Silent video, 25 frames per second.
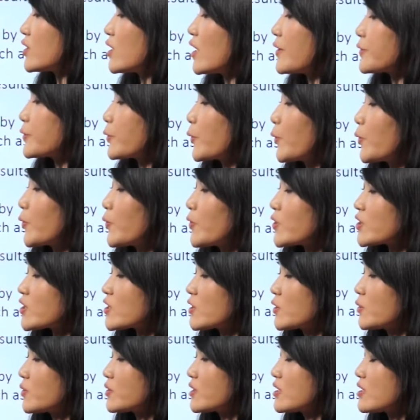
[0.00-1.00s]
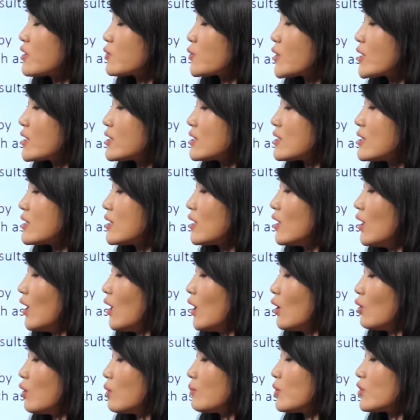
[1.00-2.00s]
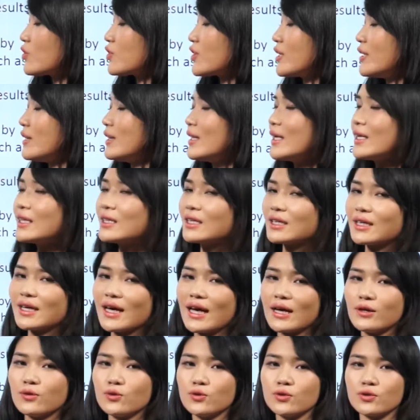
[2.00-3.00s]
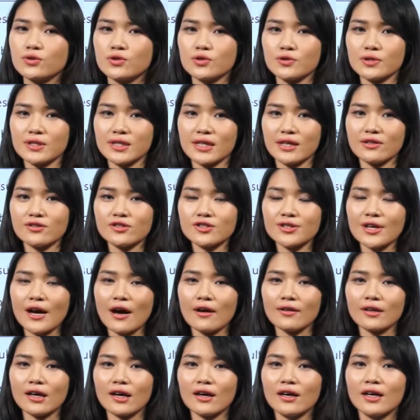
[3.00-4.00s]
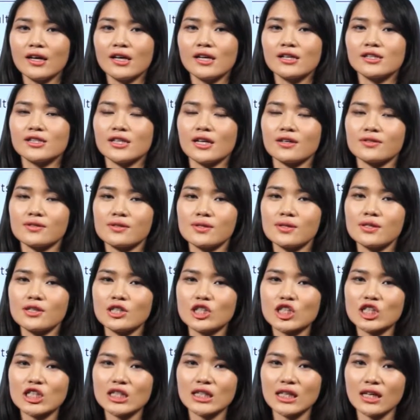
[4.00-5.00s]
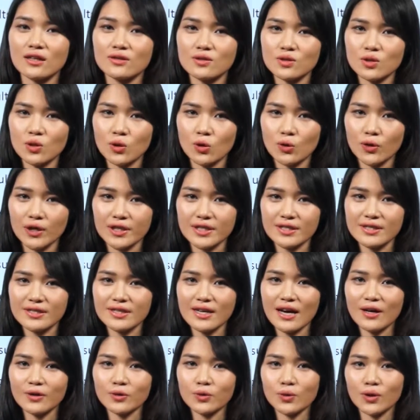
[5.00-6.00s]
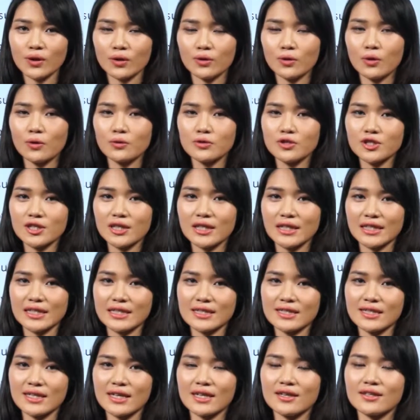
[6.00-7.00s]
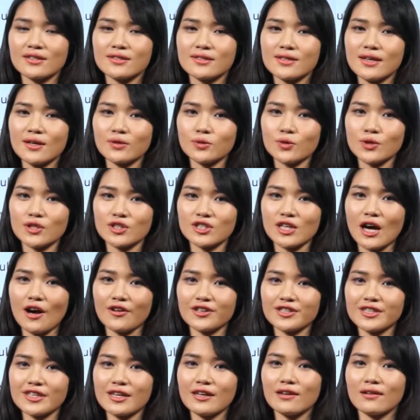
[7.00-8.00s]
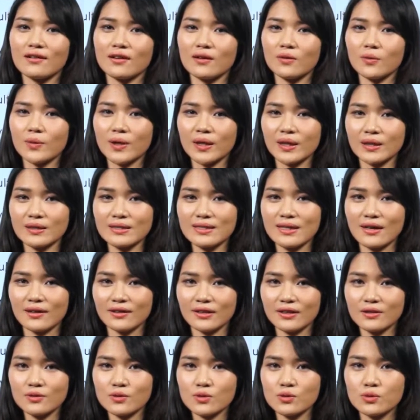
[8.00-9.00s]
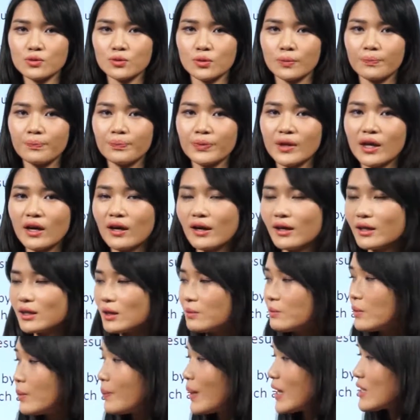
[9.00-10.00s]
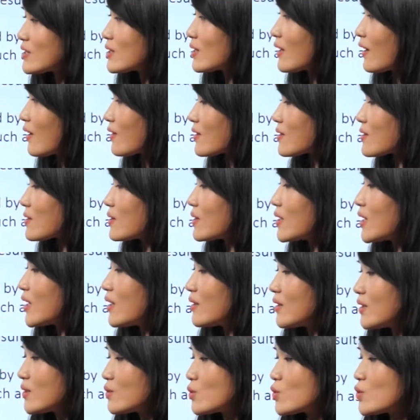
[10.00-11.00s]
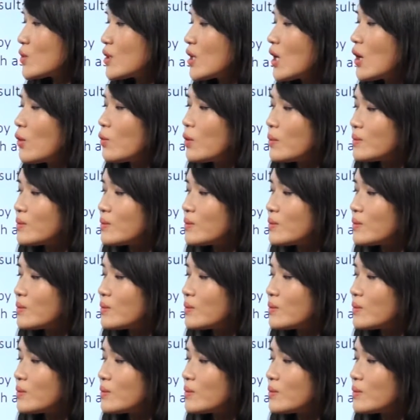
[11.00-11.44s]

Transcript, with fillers: 是呢，通过使用计算机，我们人类的干预就减少了，这样测试呢就会相对公正一些，相对少一些人为影响因素。那么把这两个词填进去呢，